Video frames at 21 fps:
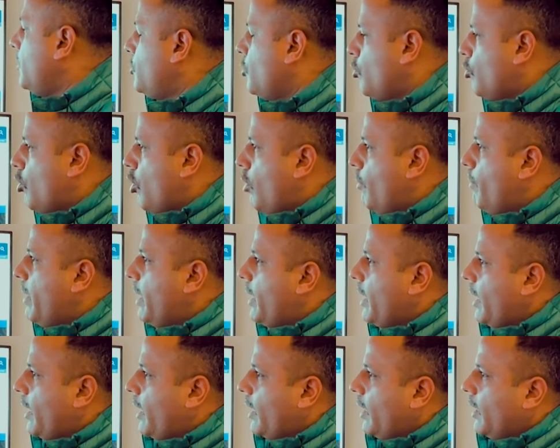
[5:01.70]
जो गवर्नमेंट
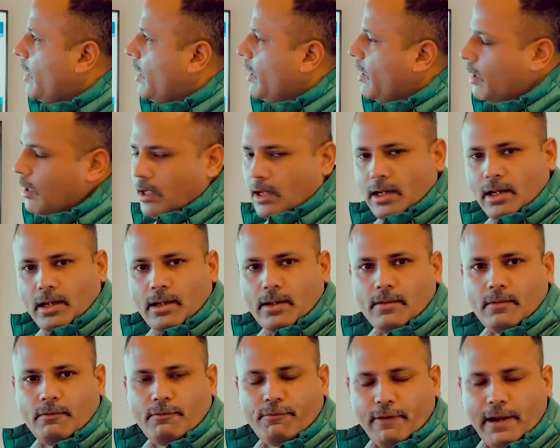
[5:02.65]
है
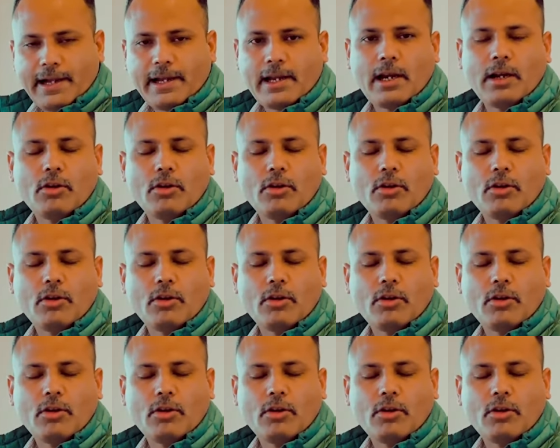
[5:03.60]
फेडरल